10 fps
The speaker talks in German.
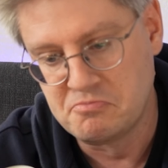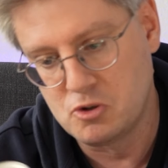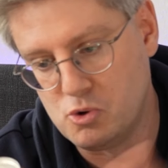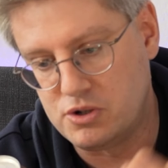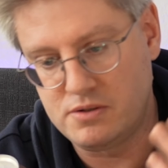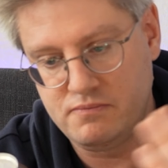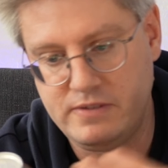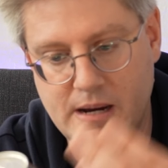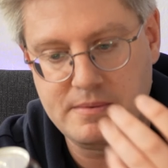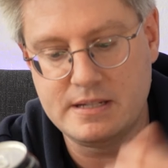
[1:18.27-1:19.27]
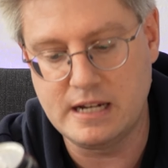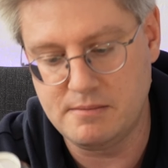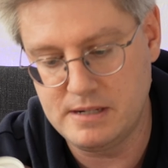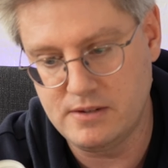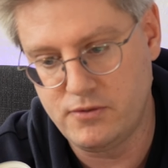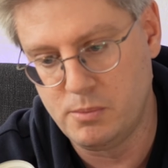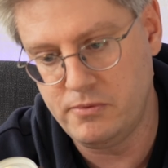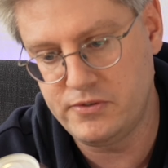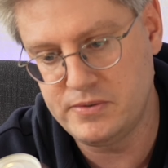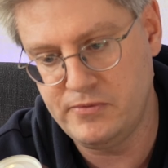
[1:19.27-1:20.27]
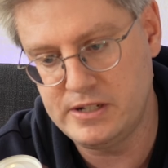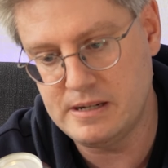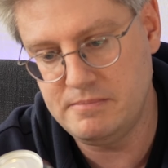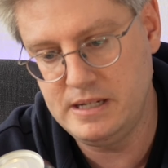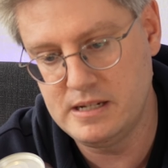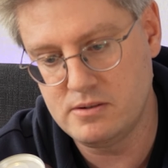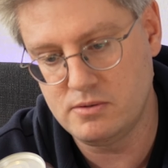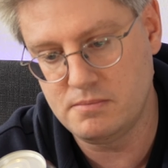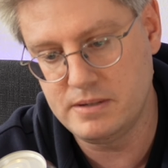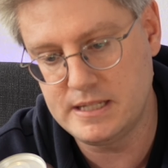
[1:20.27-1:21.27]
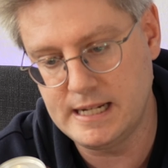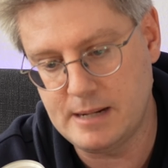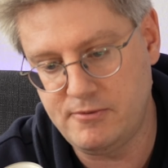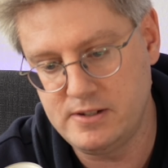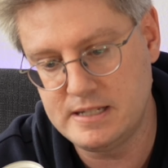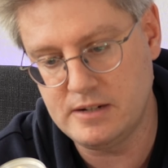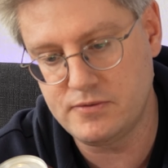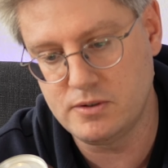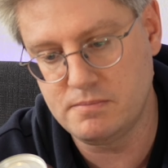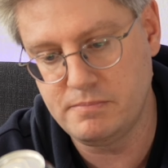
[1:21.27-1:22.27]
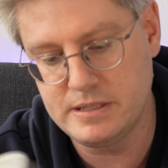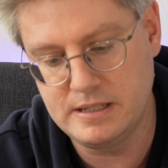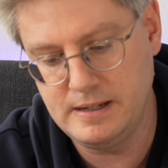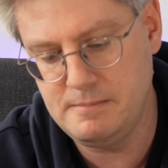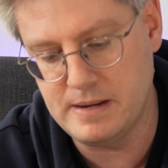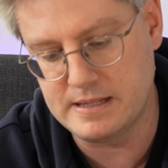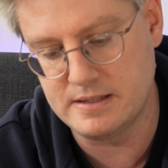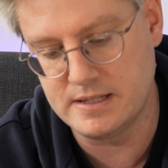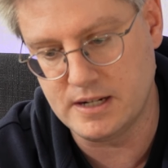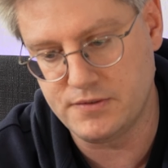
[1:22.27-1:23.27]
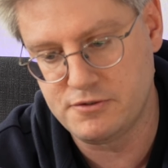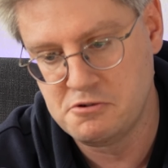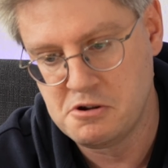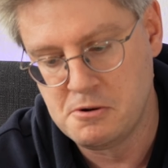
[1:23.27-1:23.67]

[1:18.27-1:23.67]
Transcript: Gut, wir haben die Sache mit den fünf Vitaminen und ein bisschen Apfelsaft und ein bisschen Limettensaft.